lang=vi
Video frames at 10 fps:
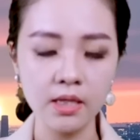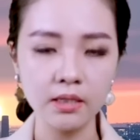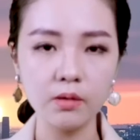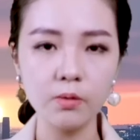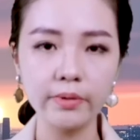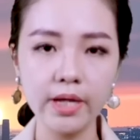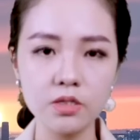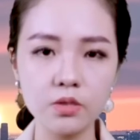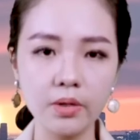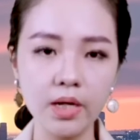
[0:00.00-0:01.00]
Theo thống kê,
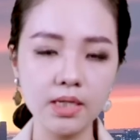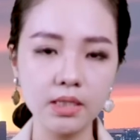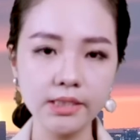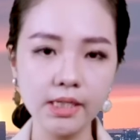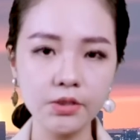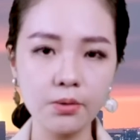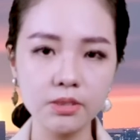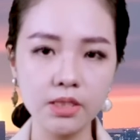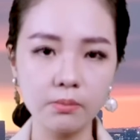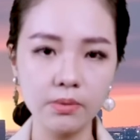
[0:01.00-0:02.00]
số nạn nhân chết trong
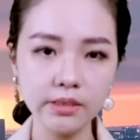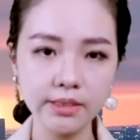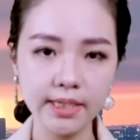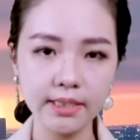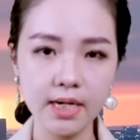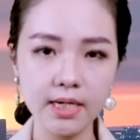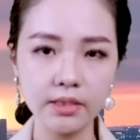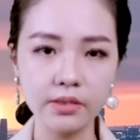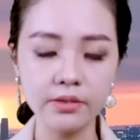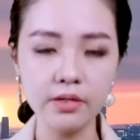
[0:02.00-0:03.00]
trận động đất trên đã lên
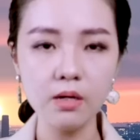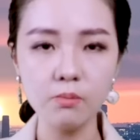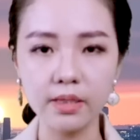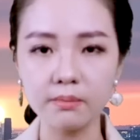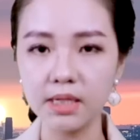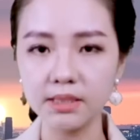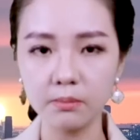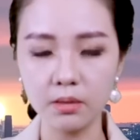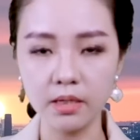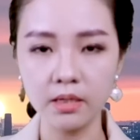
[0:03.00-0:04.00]
tới hơn một nghìn ba
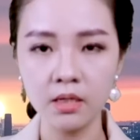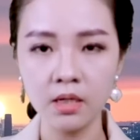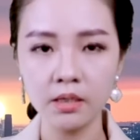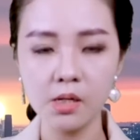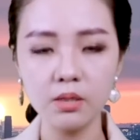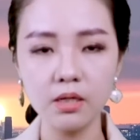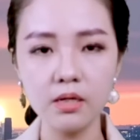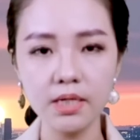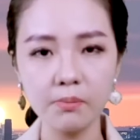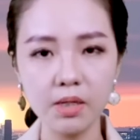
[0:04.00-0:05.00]
trăm người, đồng thời
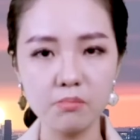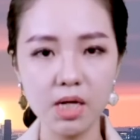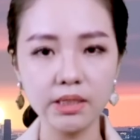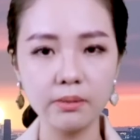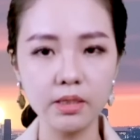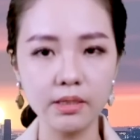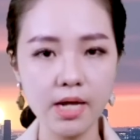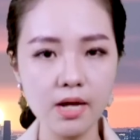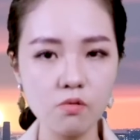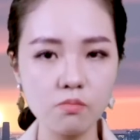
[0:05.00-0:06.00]
hơn năm nghìn ba trăm người
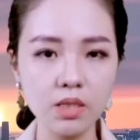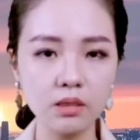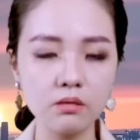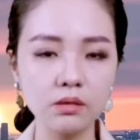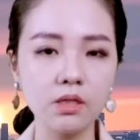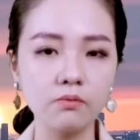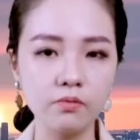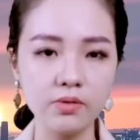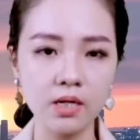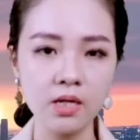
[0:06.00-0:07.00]
khác cũng bị thương trong vụ việc.